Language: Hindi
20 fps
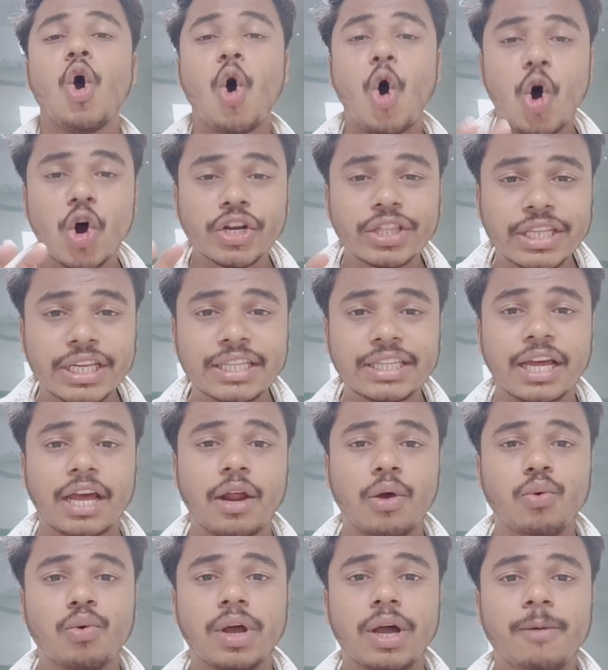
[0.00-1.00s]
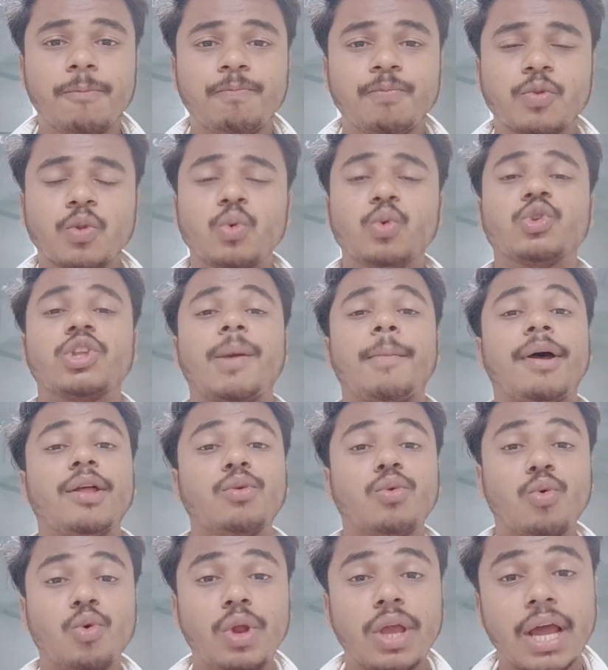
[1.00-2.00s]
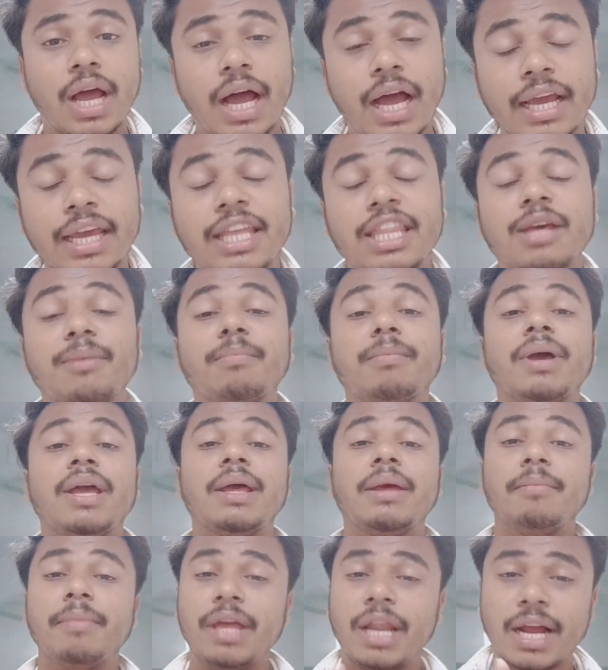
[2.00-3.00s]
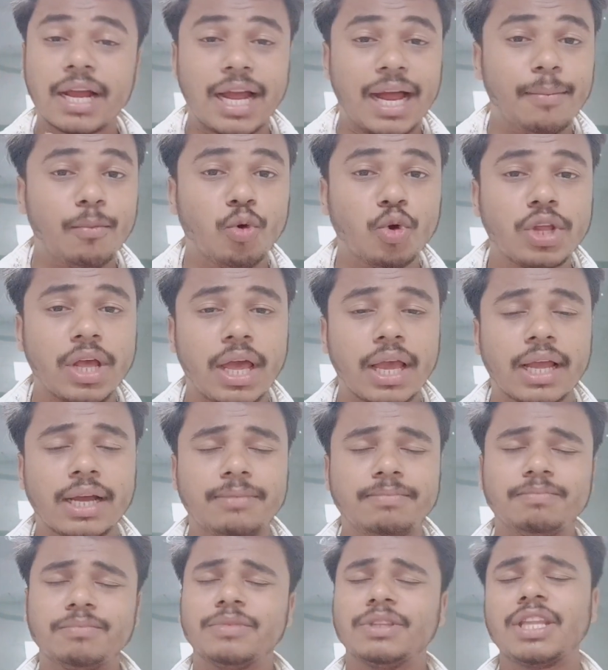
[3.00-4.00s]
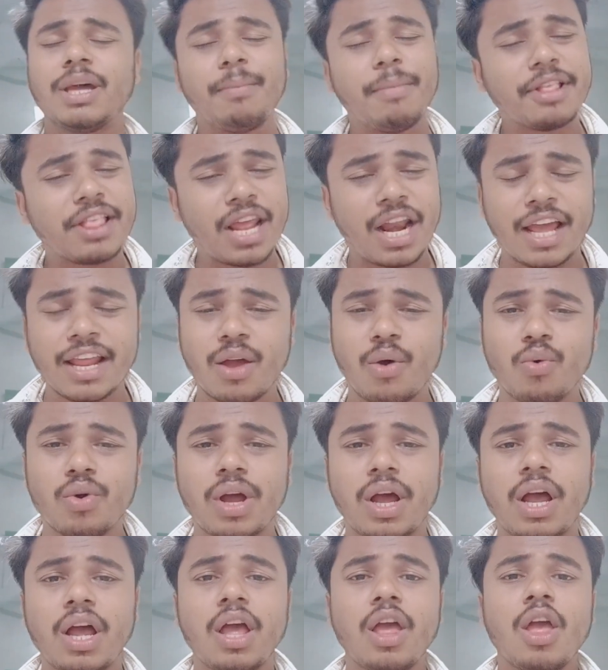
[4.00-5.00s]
और देता रहूंगा उसके बाद उन्होंने कहा कि जब मैं मेरा काम हो जाएगा तब मैं चला जाऊंगा